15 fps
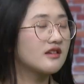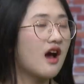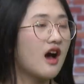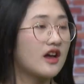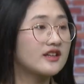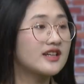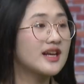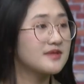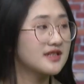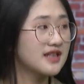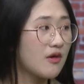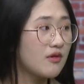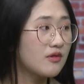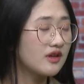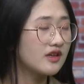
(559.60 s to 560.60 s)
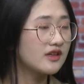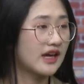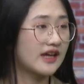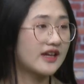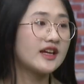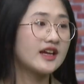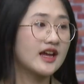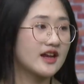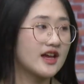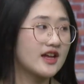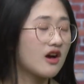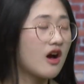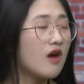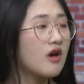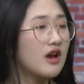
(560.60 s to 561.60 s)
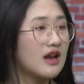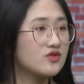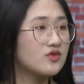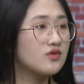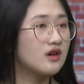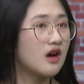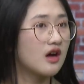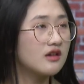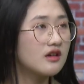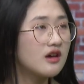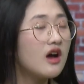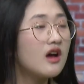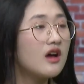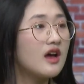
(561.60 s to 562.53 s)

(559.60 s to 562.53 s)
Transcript: ở những năm sau cái ngành nghề đấy nó không còn là xu hướng nữa